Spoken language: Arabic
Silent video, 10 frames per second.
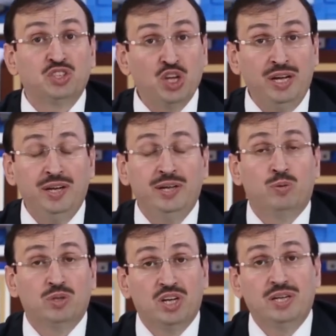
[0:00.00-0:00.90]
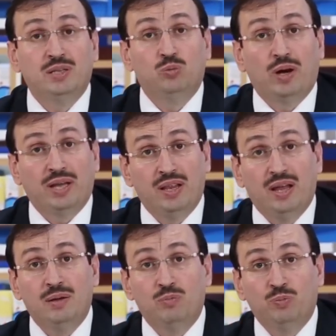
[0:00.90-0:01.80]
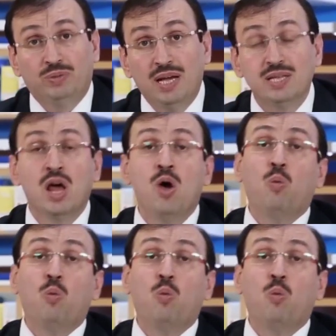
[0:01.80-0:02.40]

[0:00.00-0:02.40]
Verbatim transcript: صحي وجيد وغذائي ممتاز